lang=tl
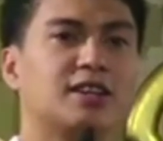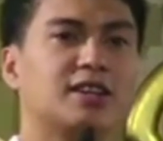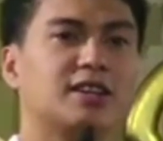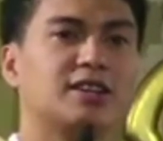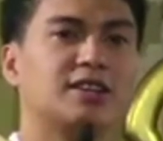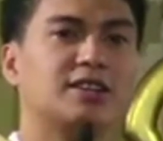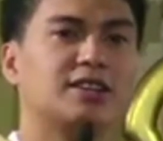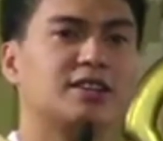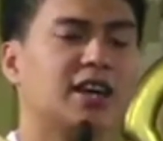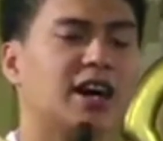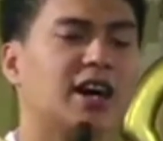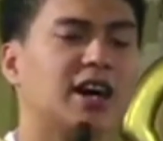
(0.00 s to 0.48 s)

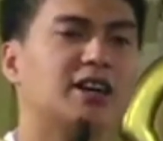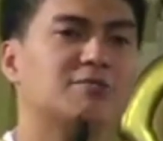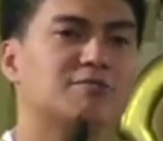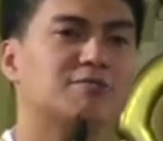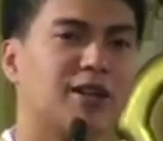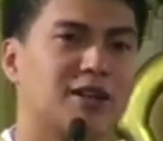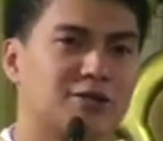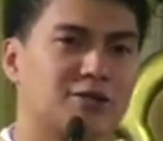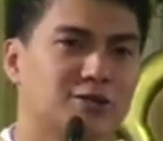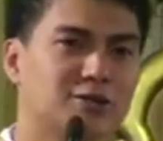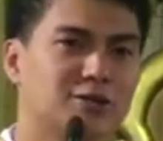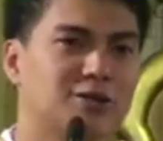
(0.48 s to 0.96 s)
na ang
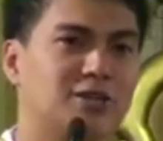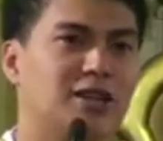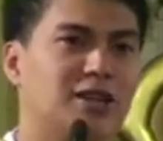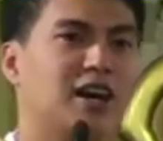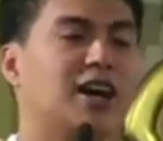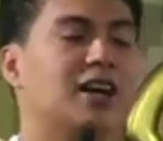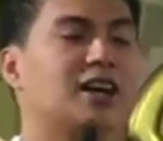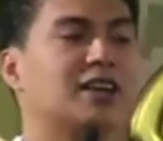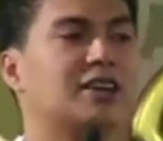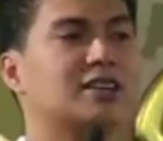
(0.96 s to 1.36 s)
magulang